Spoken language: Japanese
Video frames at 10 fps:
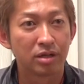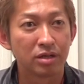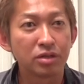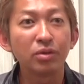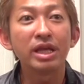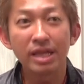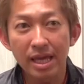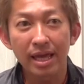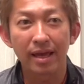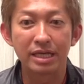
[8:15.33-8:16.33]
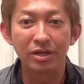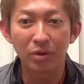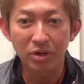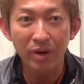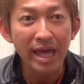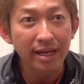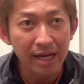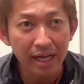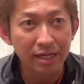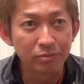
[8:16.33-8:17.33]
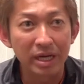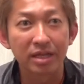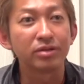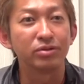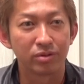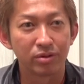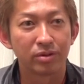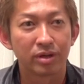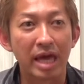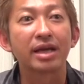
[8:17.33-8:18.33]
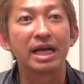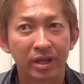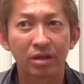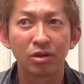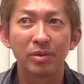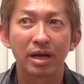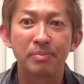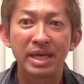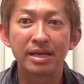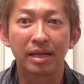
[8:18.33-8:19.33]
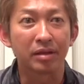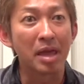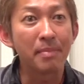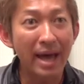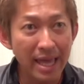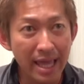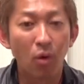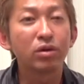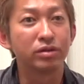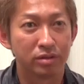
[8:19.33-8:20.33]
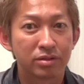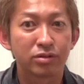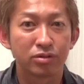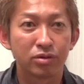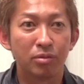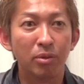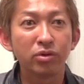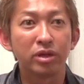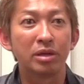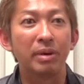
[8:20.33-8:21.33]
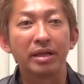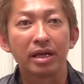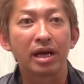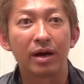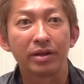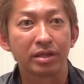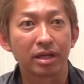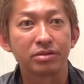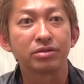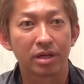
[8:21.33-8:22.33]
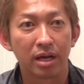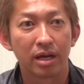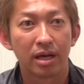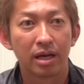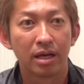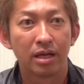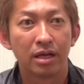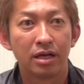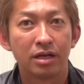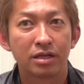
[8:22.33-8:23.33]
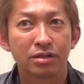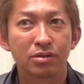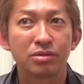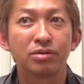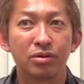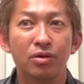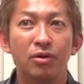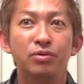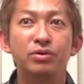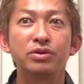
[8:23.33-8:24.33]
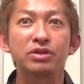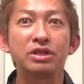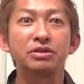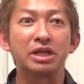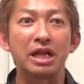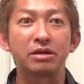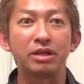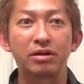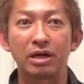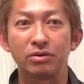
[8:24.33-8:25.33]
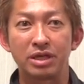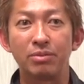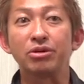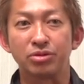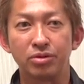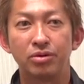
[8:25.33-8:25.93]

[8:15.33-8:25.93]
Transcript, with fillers: それでいろいろ変化が生まれてくる結果に例えばピンが手前奥そうすると持ってる番手が変わってきたりするじゃないそうするとフルスイングじゃなくなる可能性もあるでしょ